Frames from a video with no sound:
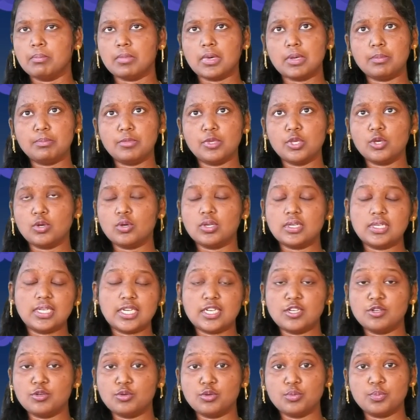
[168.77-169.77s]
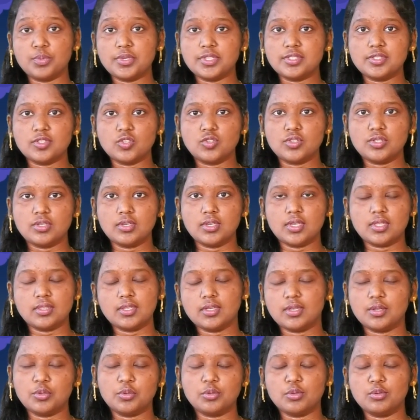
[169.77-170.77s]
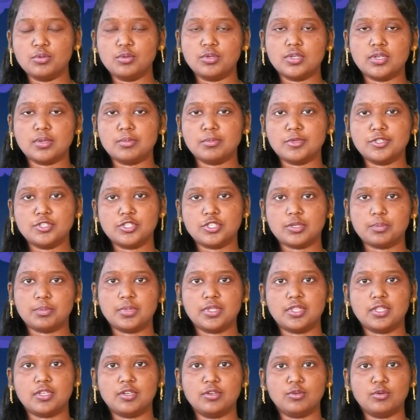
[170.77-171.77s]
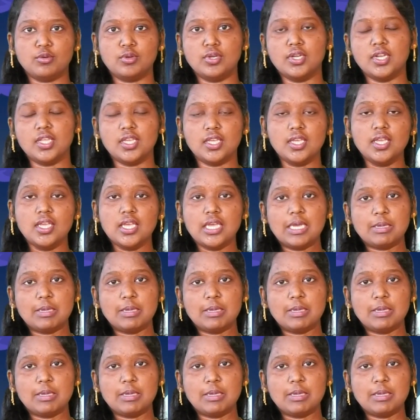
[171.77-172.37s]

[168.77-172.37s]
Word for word: మమ్మీ ఒక టెన్ రూపీస్ ఇచ్చి ఏదైనా కొనుక్కురమ్మని చెప్పింది అనుకోండి